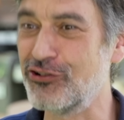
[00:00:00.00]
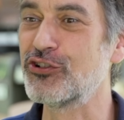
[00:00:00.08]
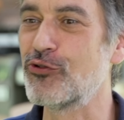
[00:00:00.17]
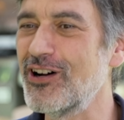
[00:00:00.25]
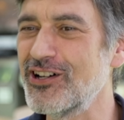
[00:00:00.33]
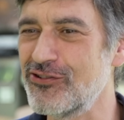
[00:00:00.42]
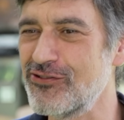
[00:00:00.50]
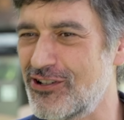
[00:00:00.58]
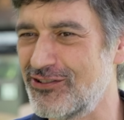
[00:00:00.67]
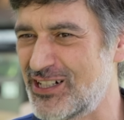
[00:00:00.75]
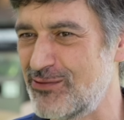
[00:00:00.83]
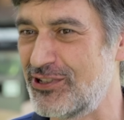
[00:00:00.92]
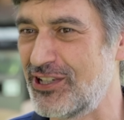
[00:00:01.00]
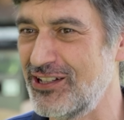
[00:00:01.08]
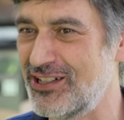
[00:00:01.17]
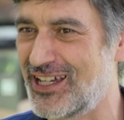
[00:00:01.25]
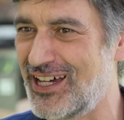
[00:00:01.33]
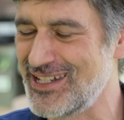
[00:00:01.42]
trois gros
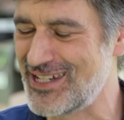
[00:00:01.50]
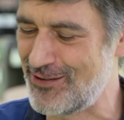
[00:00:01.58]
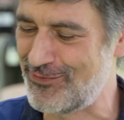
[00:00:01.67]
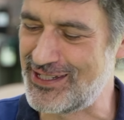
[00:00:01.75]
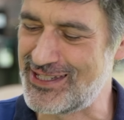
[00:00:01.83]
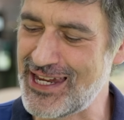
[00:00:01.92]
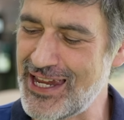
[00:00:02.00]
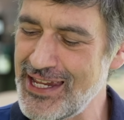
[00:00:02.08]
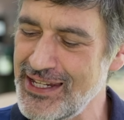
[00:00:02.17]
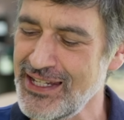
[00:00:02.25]
contributeurs de gaz à effet de serre,